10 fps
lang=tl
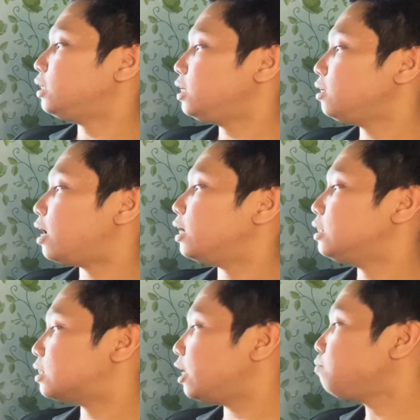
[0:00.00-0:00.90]
the, uh, the
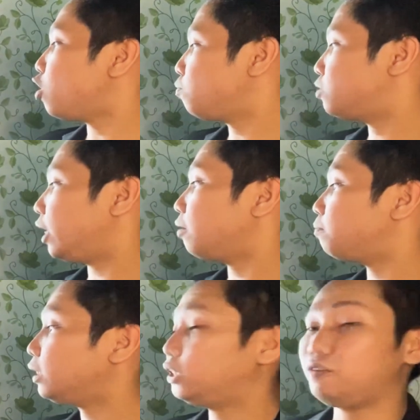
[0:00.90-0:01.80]
same object
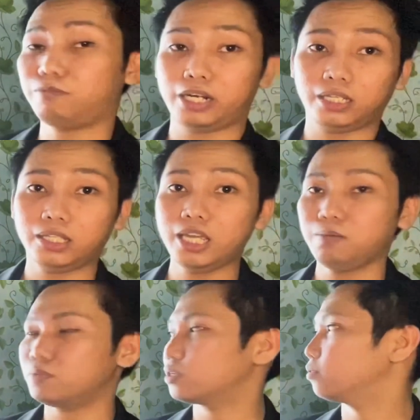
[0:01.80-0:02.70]
but different
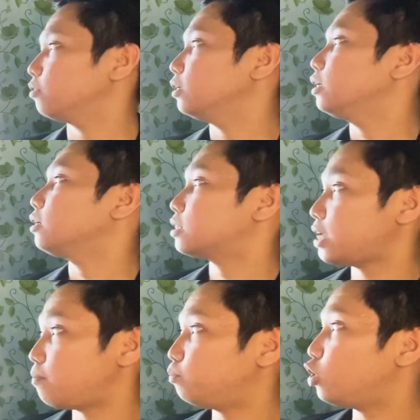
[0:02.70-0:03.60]
names.
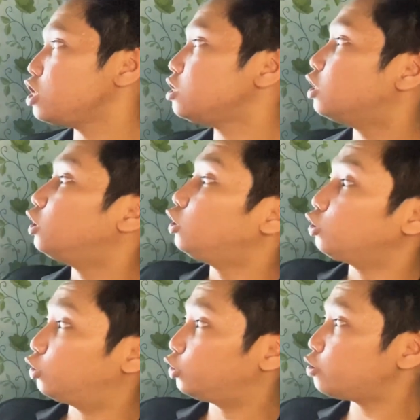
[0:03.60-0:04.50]
Example,
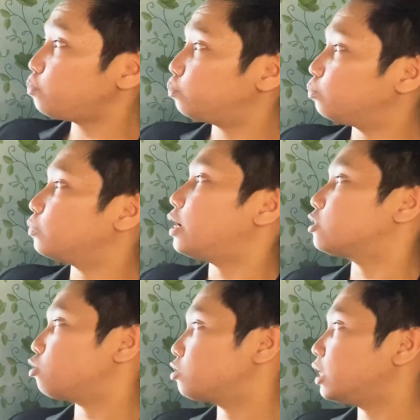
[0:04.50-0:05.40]
group,
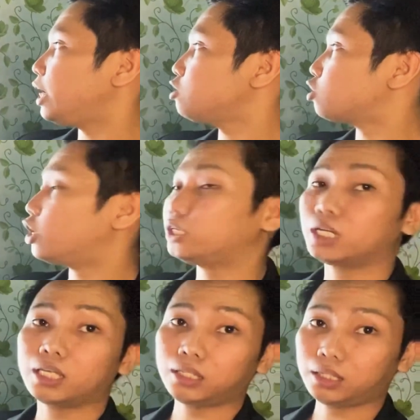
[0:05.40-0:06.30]
association,
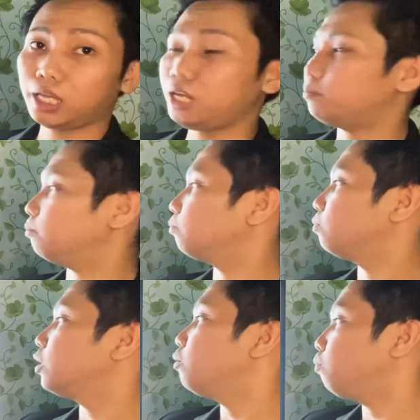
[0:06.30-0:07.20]
team.
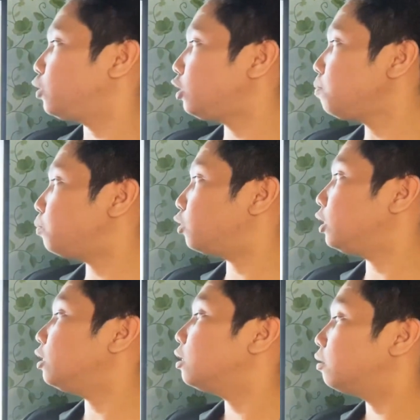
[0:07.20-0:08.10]

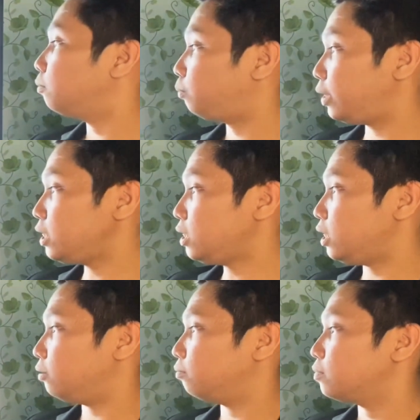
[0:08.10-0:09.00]
Beautiful,
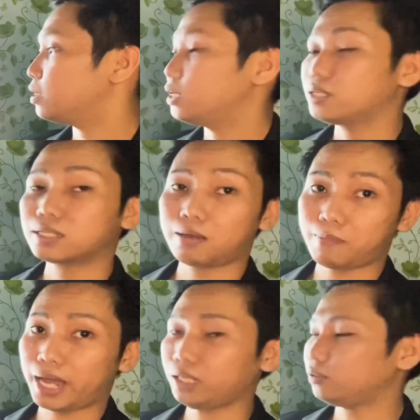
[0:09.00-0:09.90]
pretty. Sa
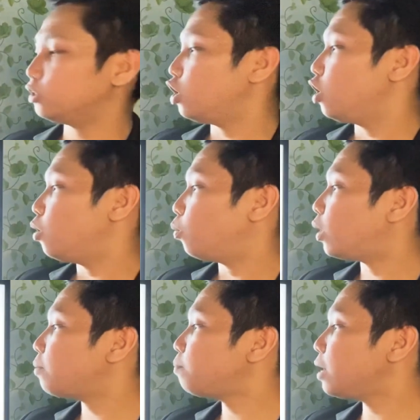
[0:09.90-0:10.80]
math,
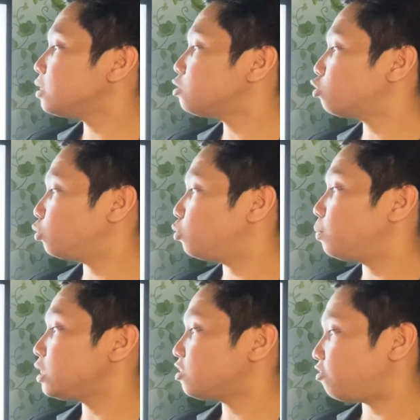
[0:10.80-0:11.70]
1 plus 2
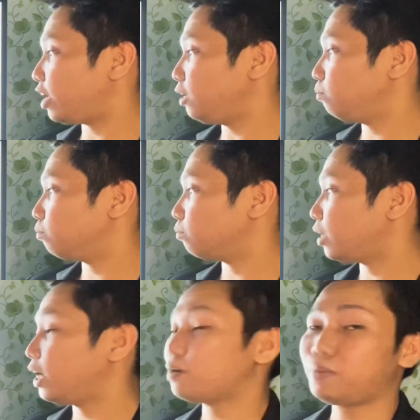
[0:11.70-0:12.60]
plus 5 ay
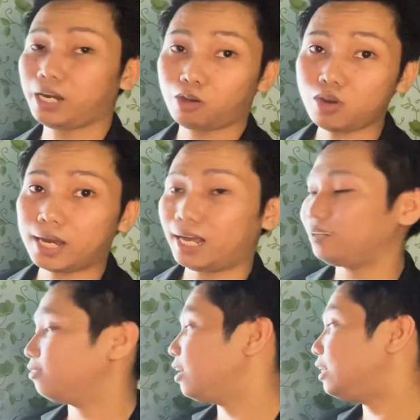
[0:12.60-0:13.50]
kapareho lang
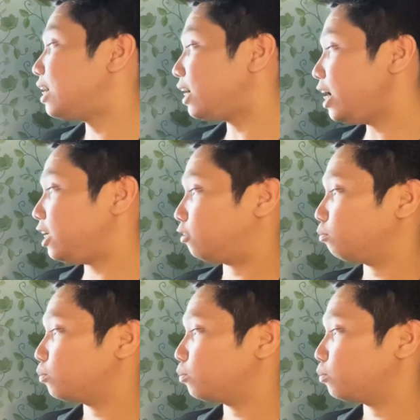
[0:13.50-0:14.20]
ng 8.